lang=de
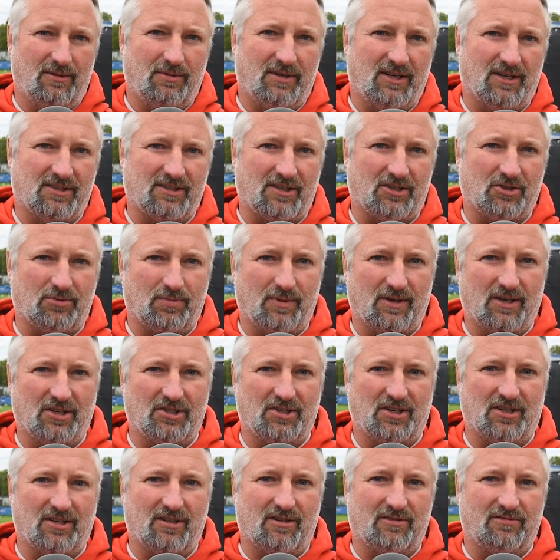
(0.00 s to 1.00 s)
Die Ersatzspieler
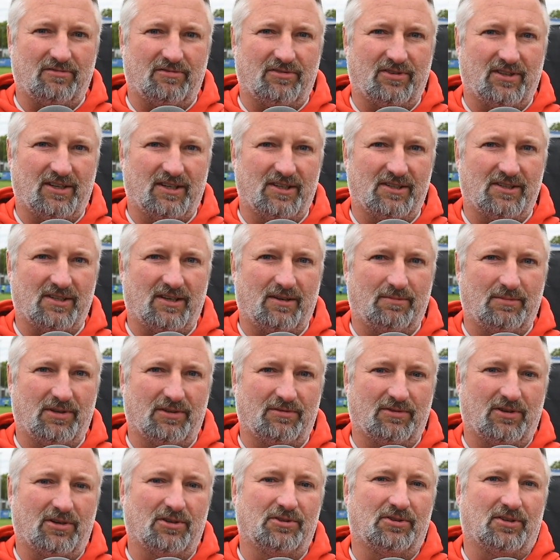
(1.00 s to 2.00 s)
stehen auf dem Feld. Am
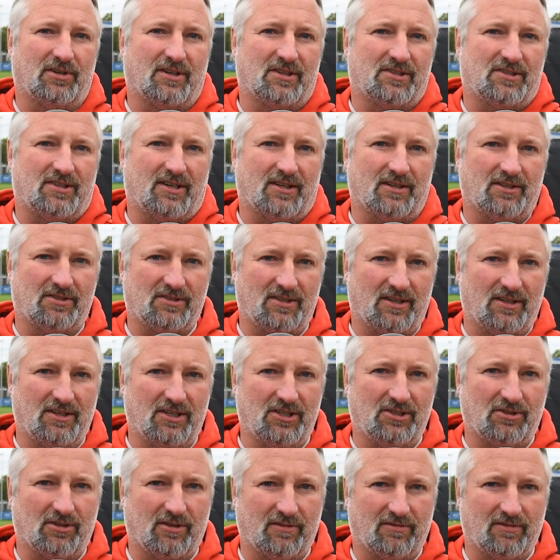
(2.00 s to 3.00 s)
Mittwoch und Donnerstag ist dann
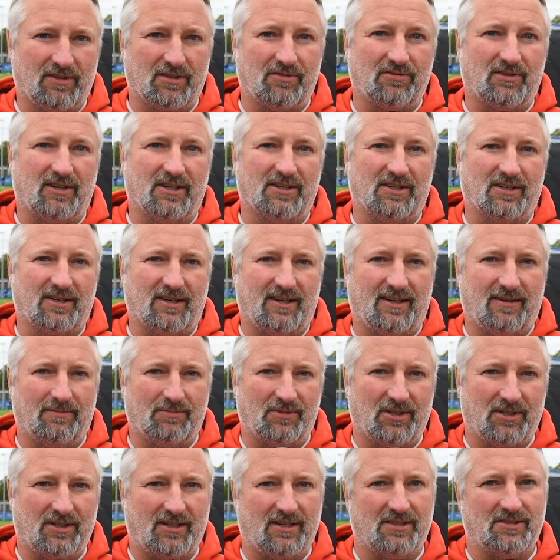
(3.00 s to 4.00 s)
nicht öffentlich,
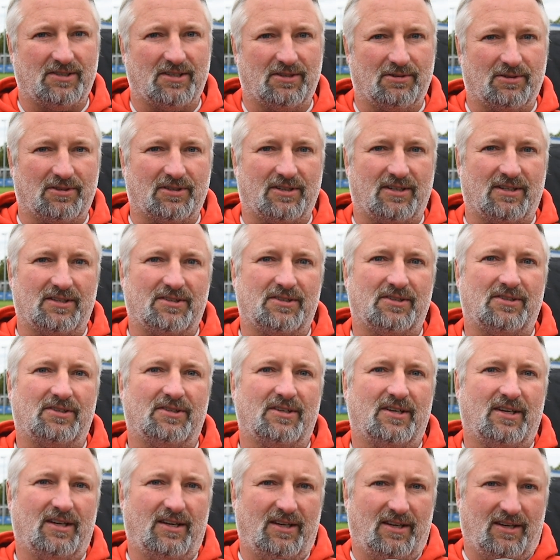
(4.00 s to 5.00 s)
Freitagabend dann 18.30 Uhr
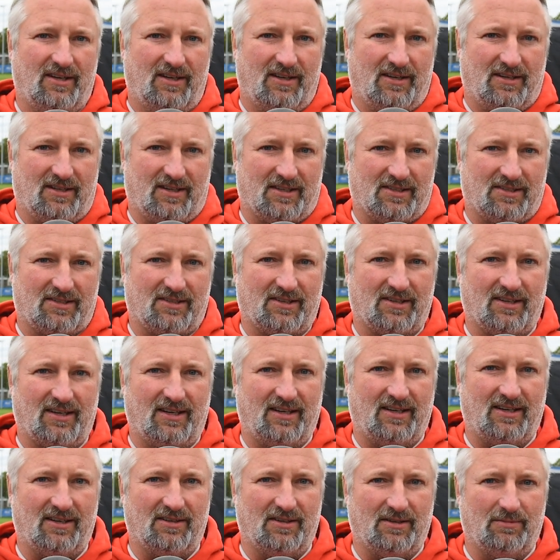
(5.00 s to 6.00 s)
das
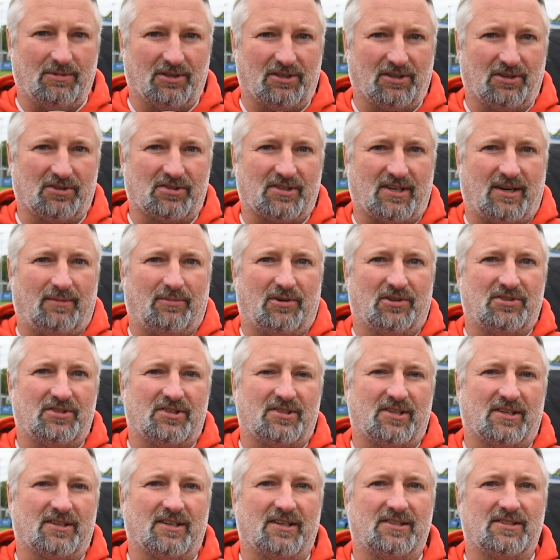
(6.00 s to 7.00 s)
Training. Dimitrios
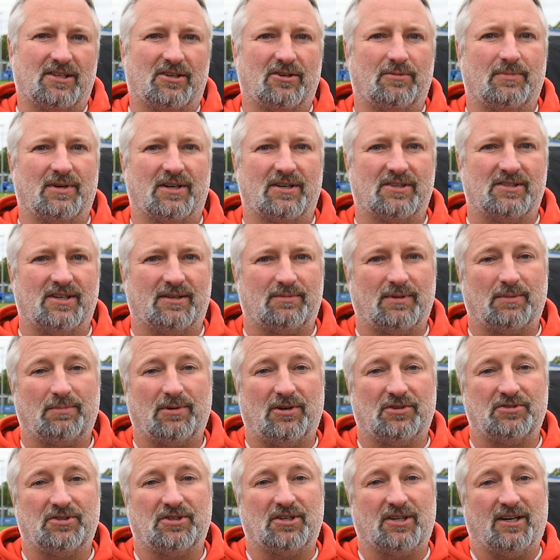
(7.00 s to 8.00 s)
Kramotzes hat gestern nochmal gesagt, man
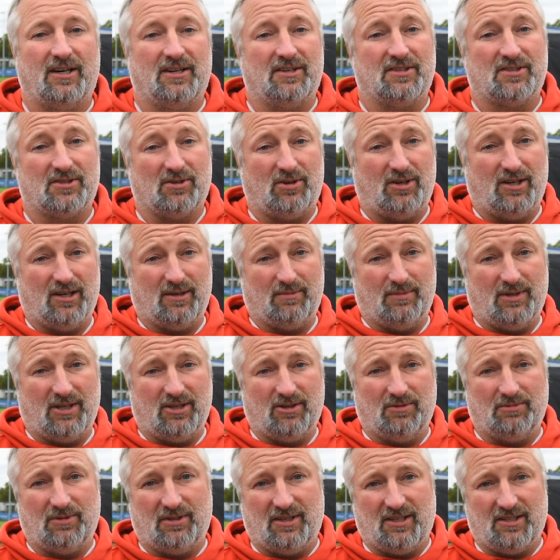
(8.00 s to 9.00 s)
braucht sich keine Sorgen
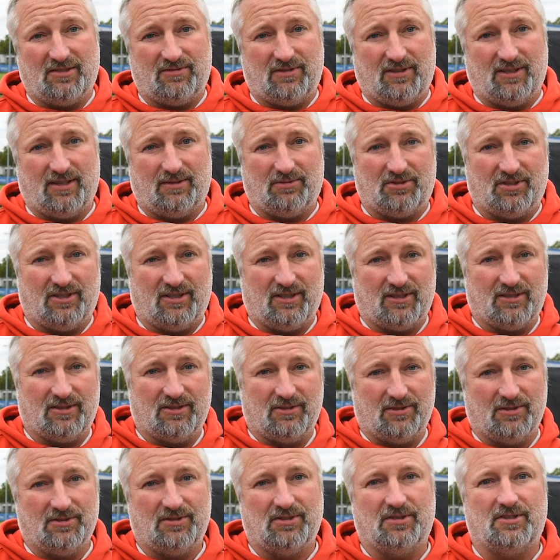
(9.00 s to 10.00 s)
machen um den SV Darmstadt
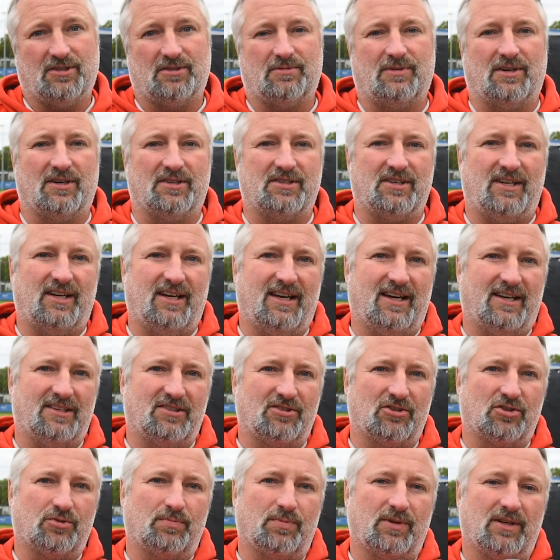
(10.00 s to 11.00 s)
98. Das war das
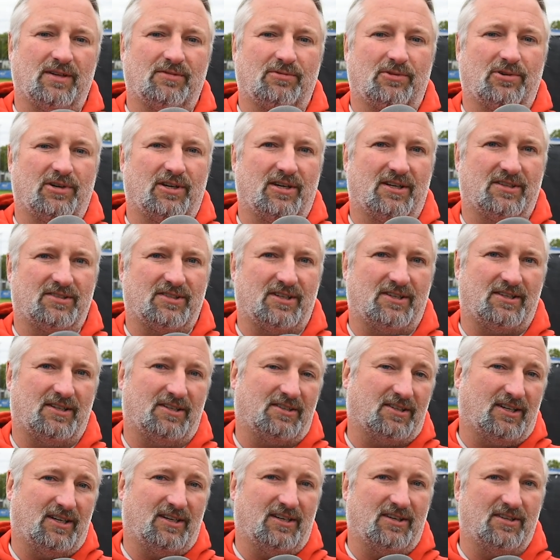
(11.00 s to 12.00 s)
erste Spiel, wo er, seit
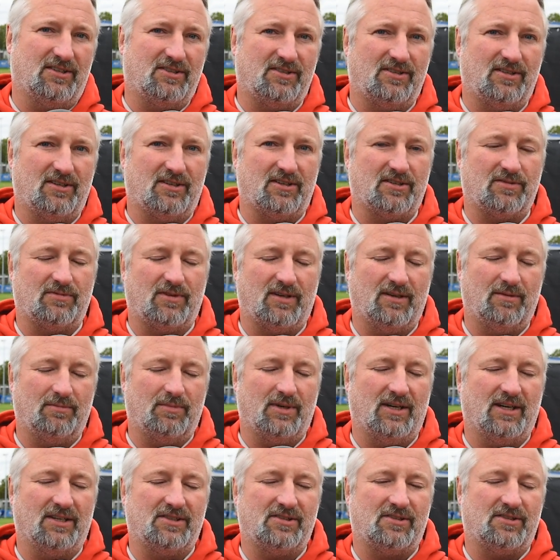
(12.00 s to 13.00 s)
er Trainer ist hier, das war
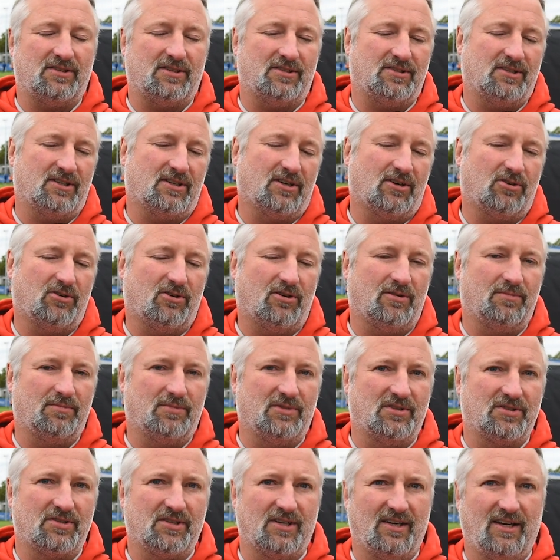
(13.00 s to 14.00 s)
im März, als er
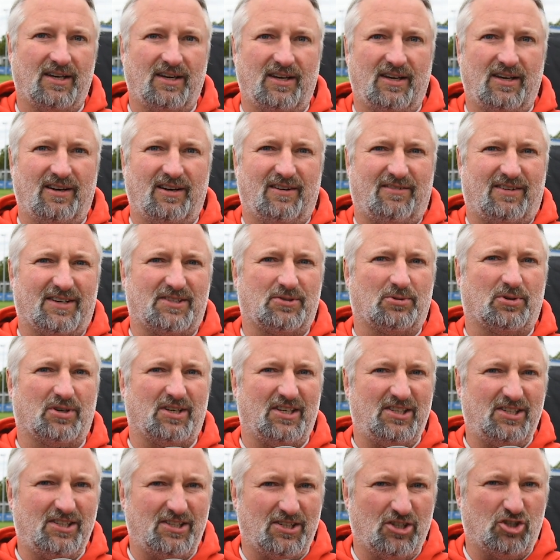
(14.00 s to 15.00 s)
gekommen ist, was so
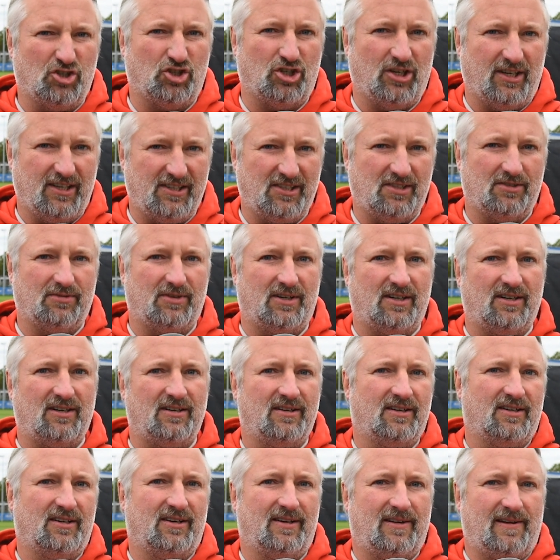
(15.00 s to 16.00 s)
richtig schlecht
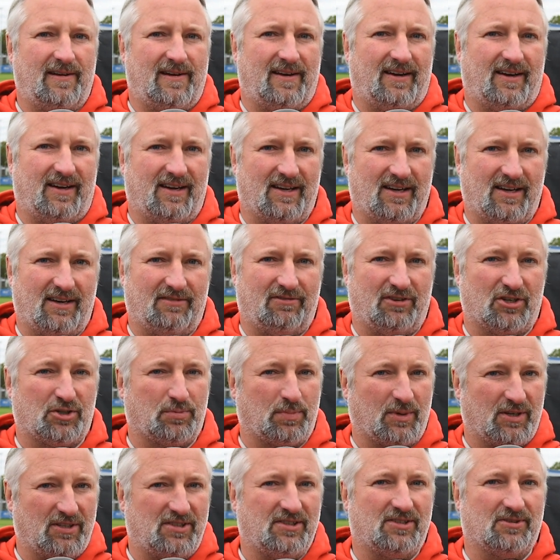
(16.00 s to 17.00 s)
war. Er
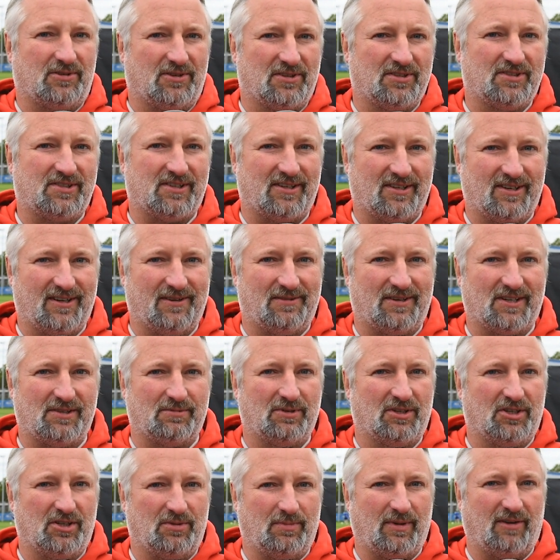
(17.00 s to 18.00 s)
verspricht uns, äh,
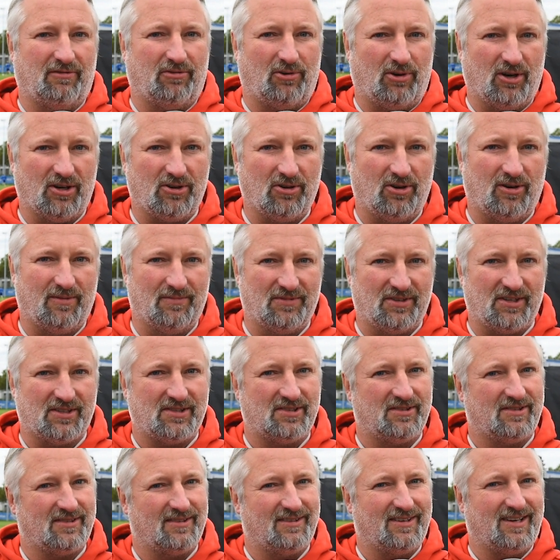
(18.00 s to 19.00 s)
das wird nicht mehr vorkommen.
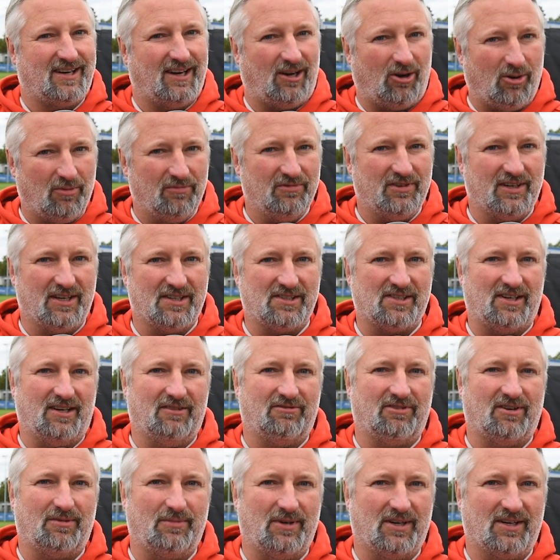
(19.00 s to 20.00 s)
Das glauben wir jetzt
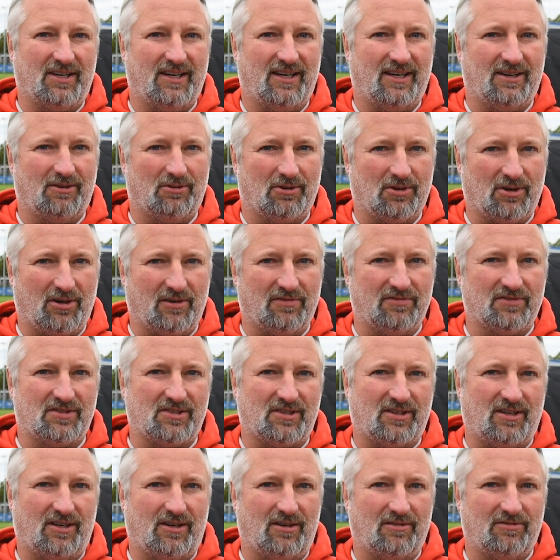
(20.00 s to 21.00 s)
einfach mal gerne und hoffen
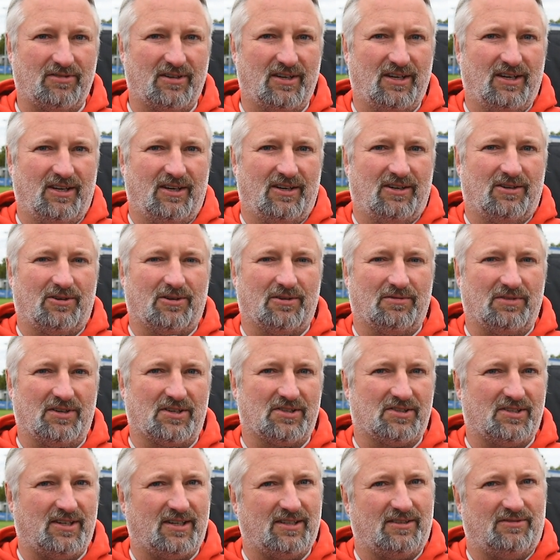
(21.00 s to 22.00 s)
es drauf. Und
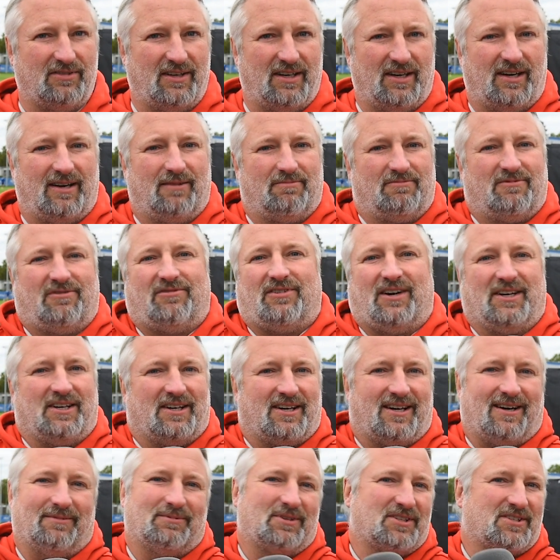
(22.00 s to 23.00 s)
wie gesagt, wenn am
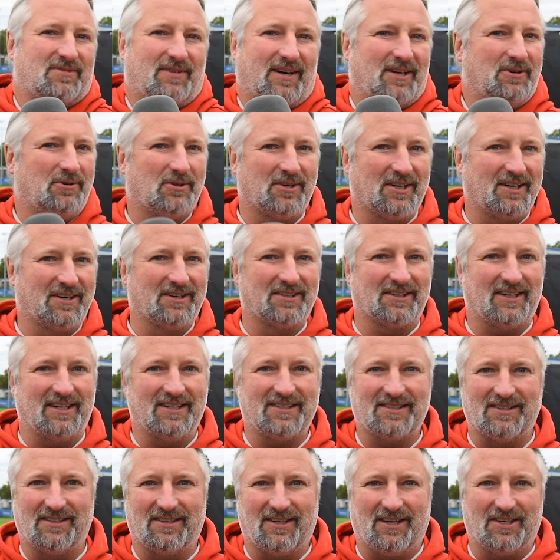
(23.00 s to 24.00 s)
Freitagabend eine 2-0 gegen
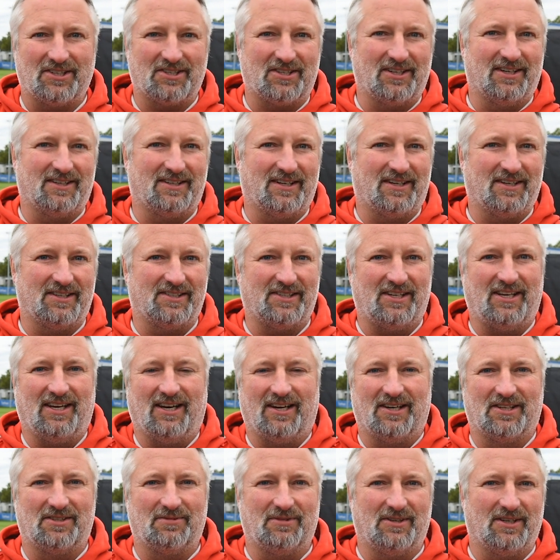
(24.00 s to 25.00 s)
Dresden dasteht, dann ist
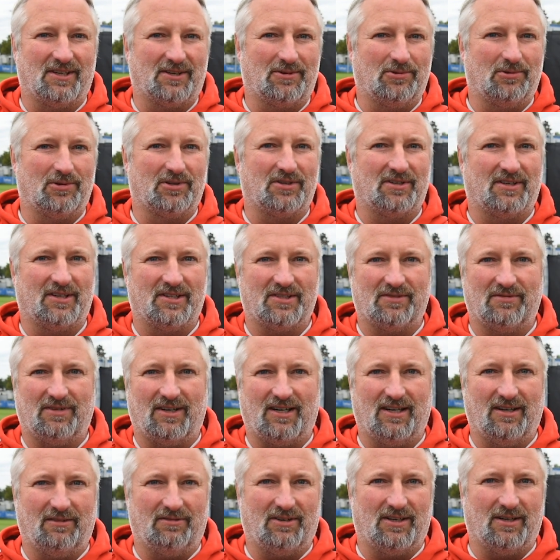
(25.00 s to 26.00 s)
eh alles wieder gut und dann sind
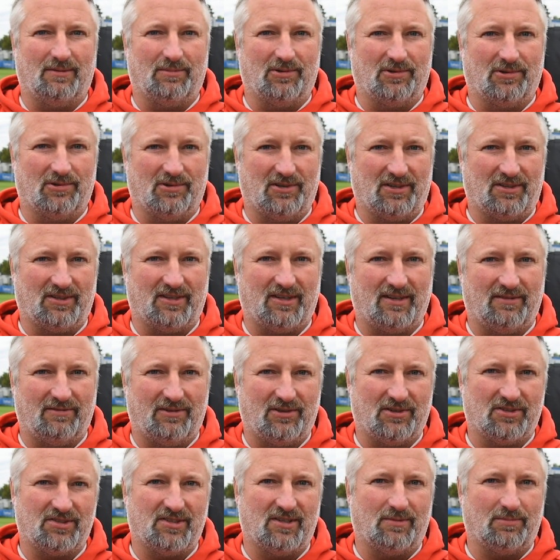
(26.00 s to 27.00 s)
wir alle wieder beruhigt. Dann
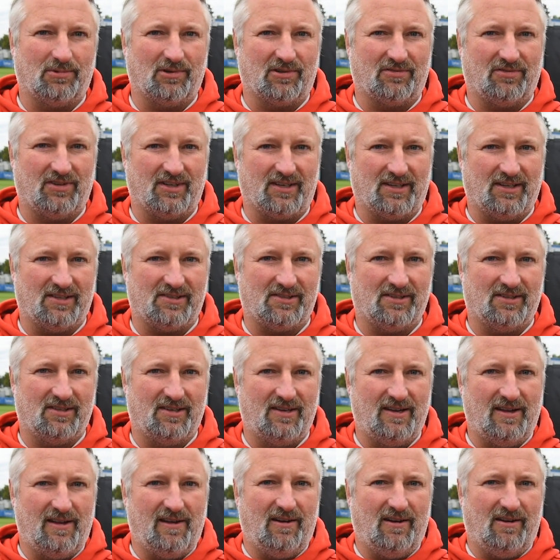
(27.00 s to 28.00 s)
haben wir Osnabrück vergessen.
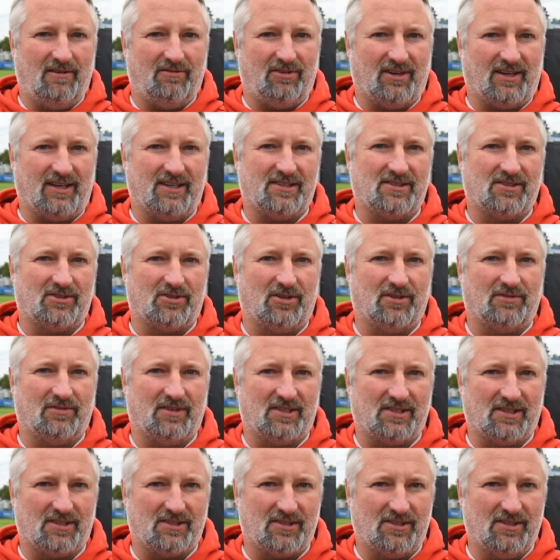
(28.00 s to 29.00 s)
Vergessen sollten
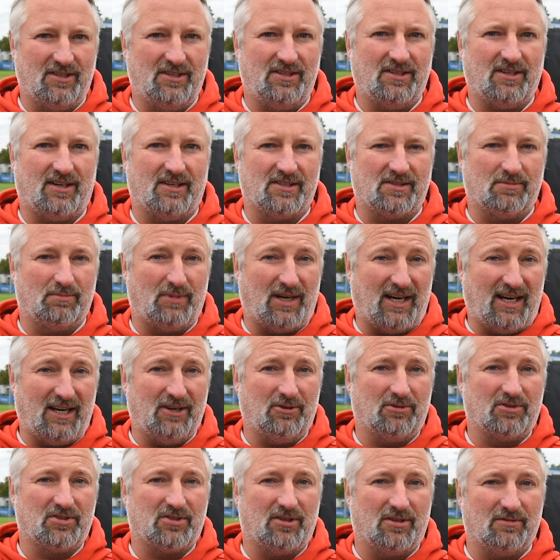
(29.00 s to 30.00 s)
wir es jetzt nicht. Als
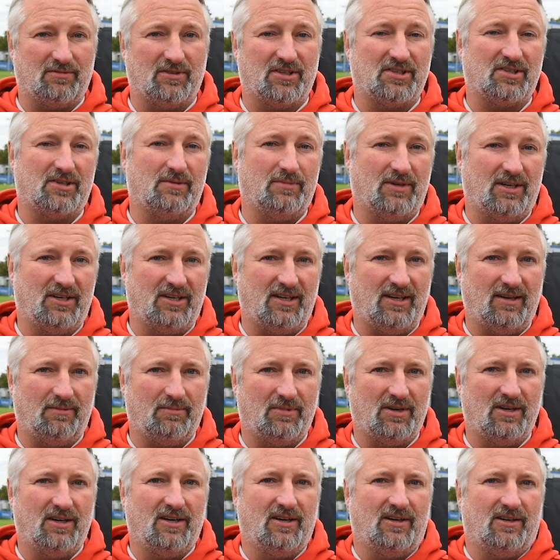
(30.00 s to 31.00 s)
Mahnung sollten wir es immer
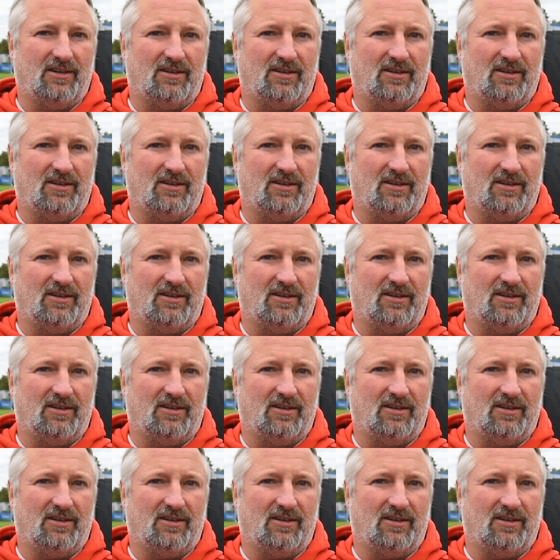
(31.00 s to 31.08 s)
nehmen.